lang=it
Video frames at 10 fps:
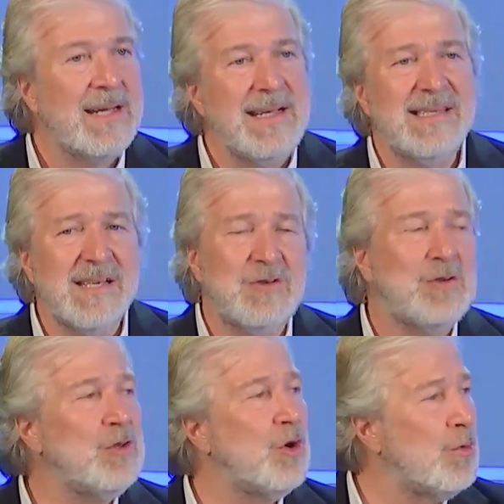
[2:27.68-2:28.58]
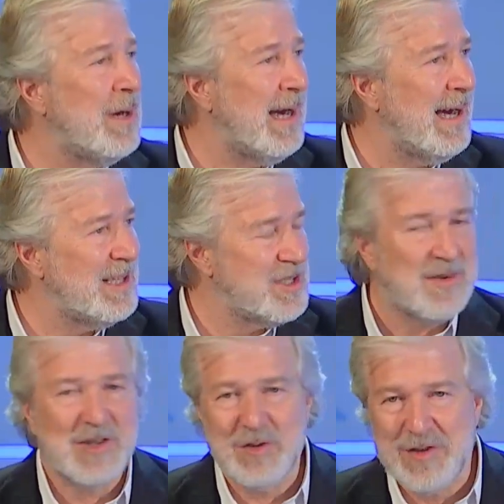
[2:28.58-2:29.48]
Il secondo, come ha già
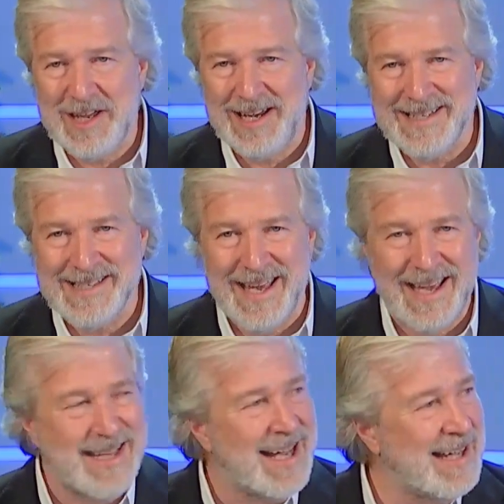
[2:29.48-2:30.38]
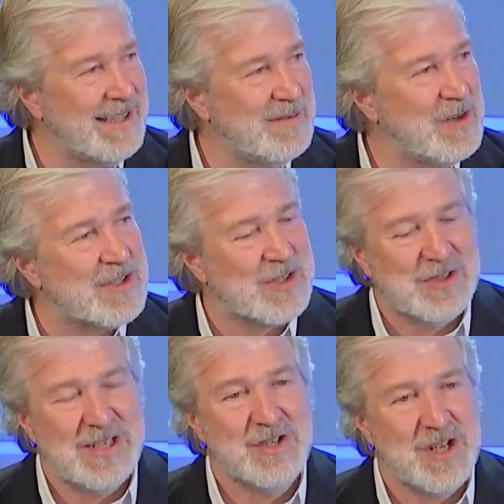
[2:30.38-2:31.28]
fatto vedere la scheda del
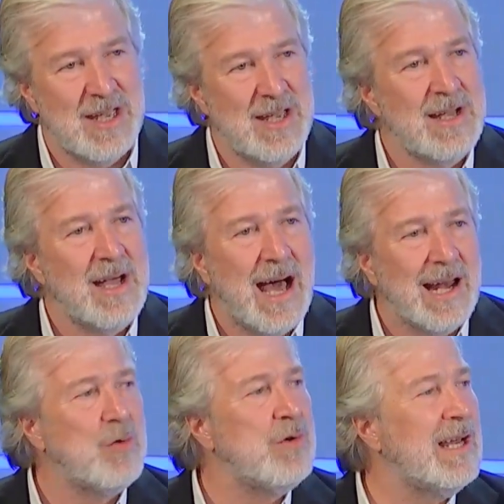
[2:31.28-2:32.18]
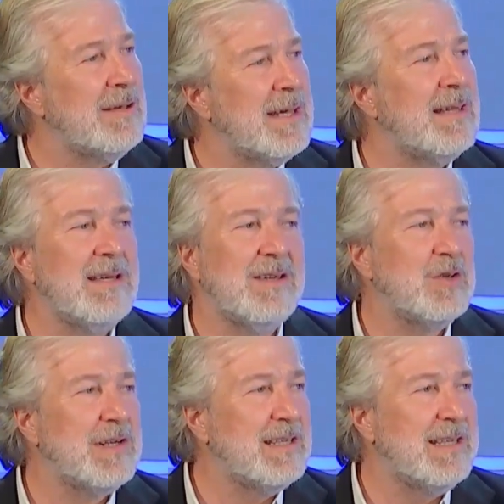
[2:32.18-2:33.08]
vostro TG, alcuni elementi
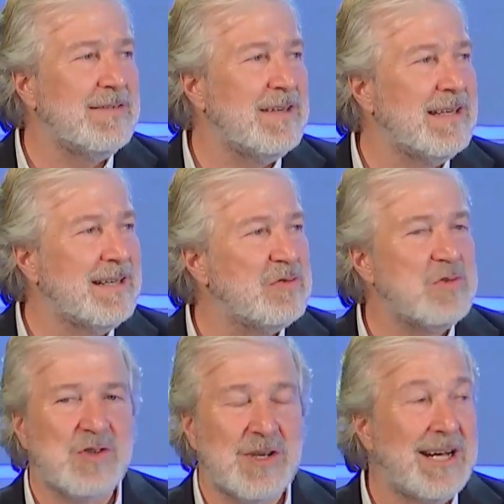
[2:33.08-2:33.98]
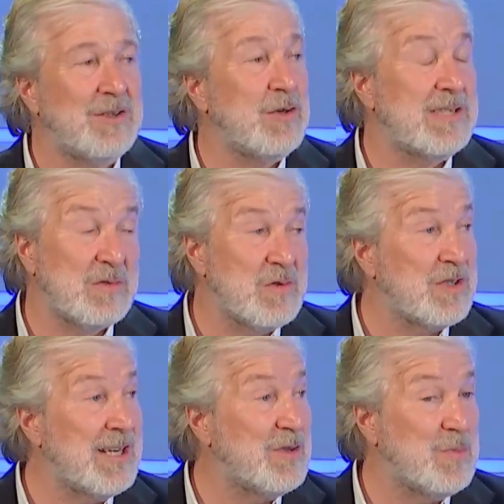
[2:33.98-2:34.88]
innovativi. Ha funzionato e sta
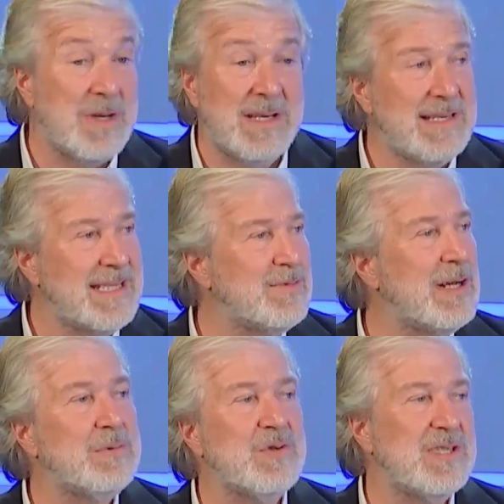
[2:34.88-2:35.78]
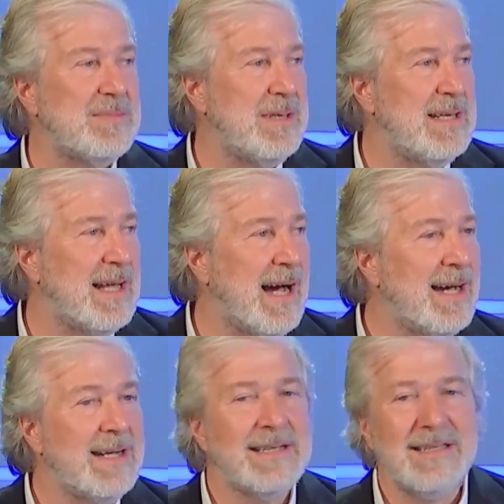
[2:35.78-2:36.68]
funzionando benissimo la
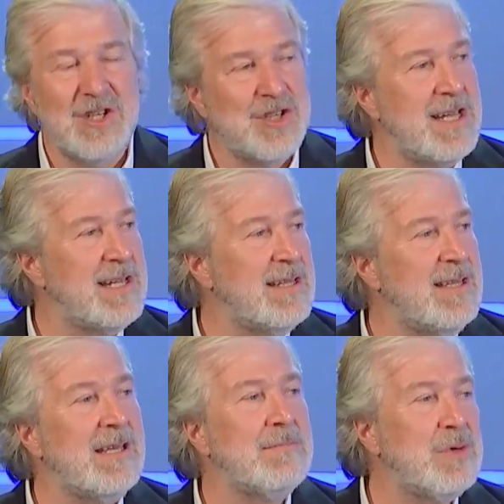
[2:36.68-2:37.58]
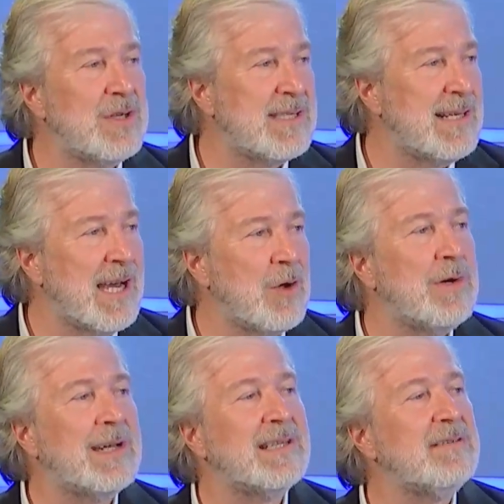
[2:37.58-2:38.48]
possibilità mm. di scegliere di rimborsare
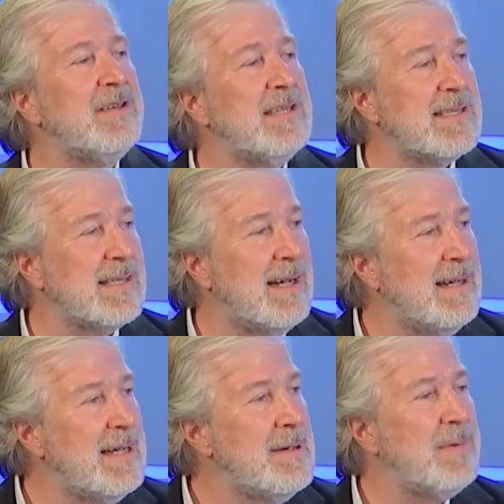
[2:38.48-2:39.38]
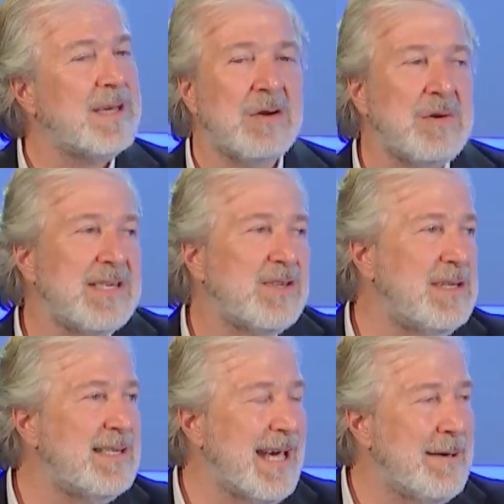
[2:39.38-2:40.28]
con una rata fissa perché questo
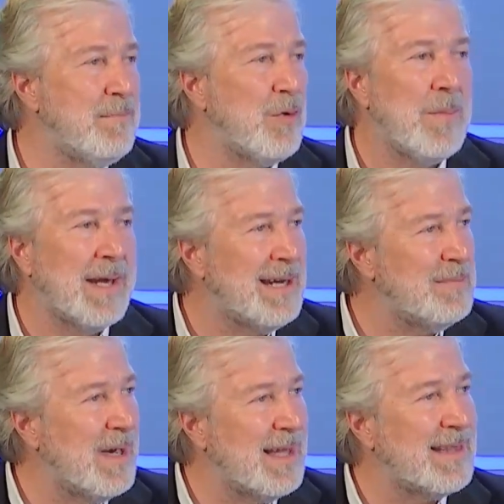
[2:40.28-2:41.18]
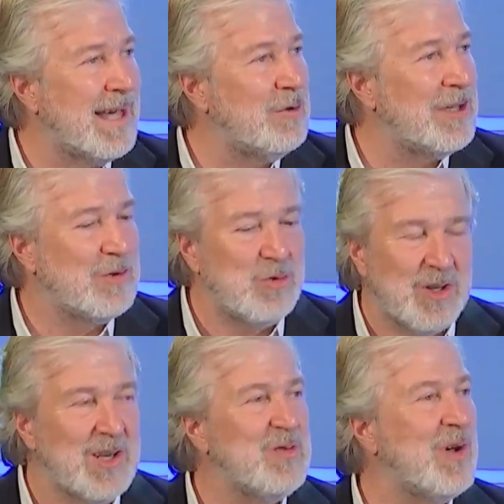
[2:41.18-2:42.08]
ad esempio banalmente aiuta
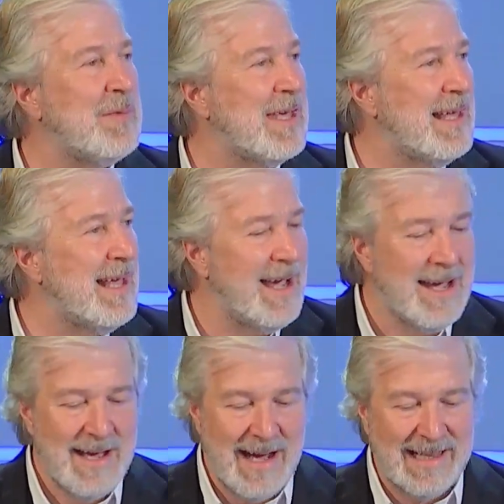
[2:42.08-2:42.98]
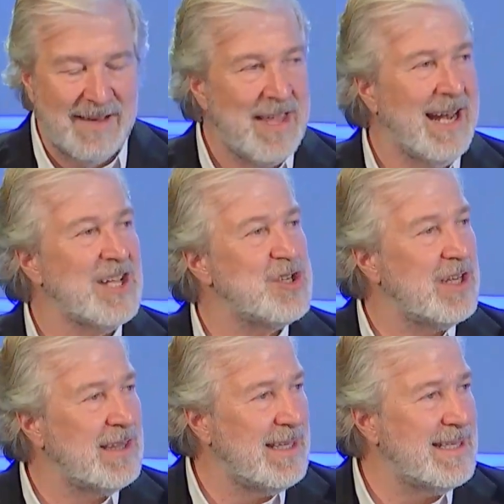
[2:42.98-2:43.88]
tutte le famiglie ad avere la
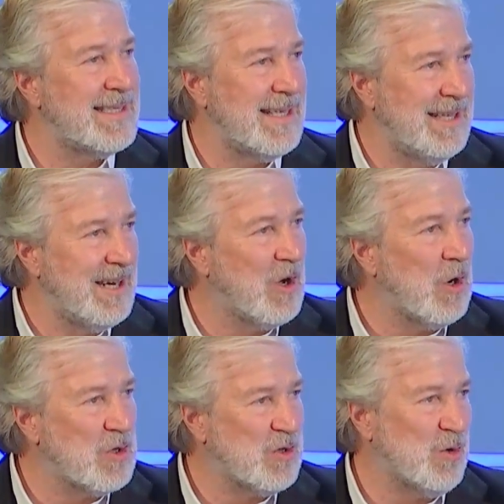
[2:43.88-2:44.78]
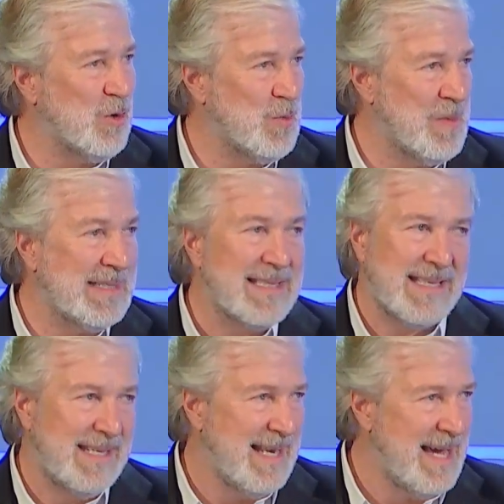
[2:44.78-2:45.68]
certezza del costo
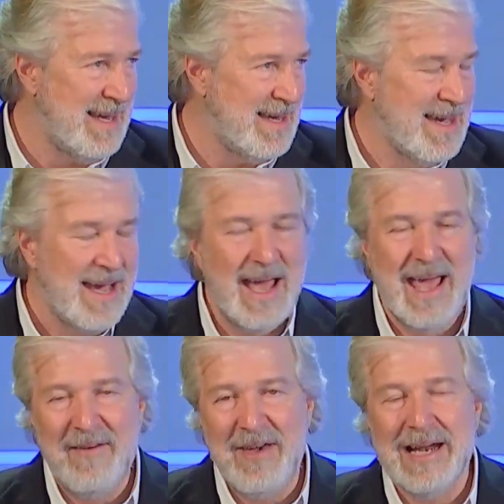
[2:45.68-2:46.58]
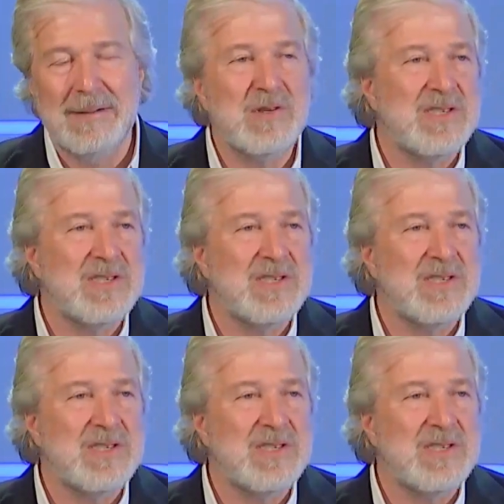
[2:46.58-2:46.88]
mensile e avere la